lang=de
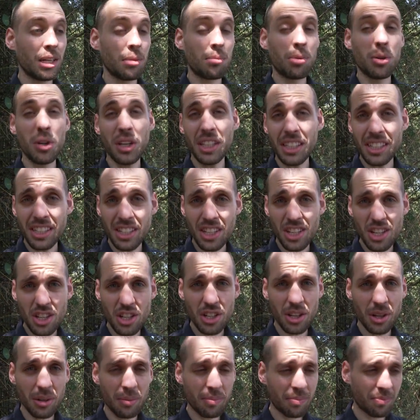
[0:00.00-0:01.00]

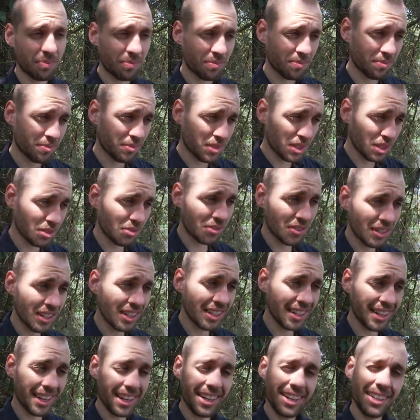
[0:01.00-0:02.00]
Politisch sind
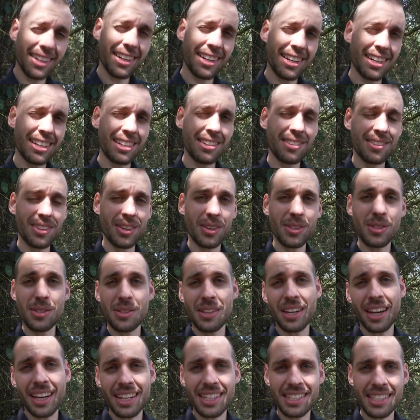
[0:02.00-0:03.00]
viele Länder
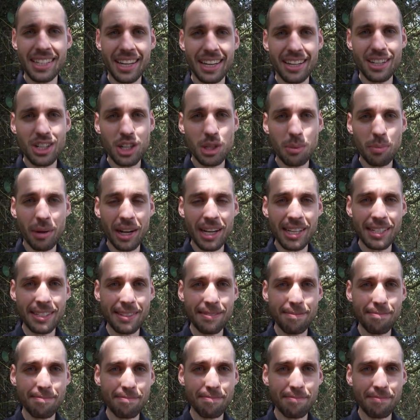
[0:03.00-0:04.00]
heutzutage sehr
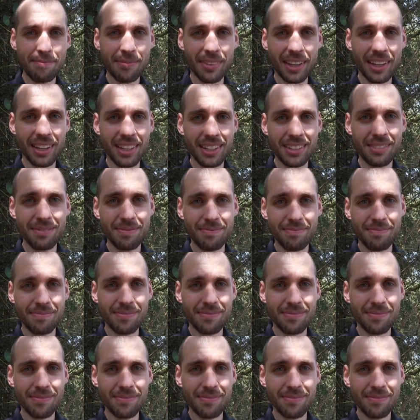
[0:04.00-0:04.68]
gespalten. Ja.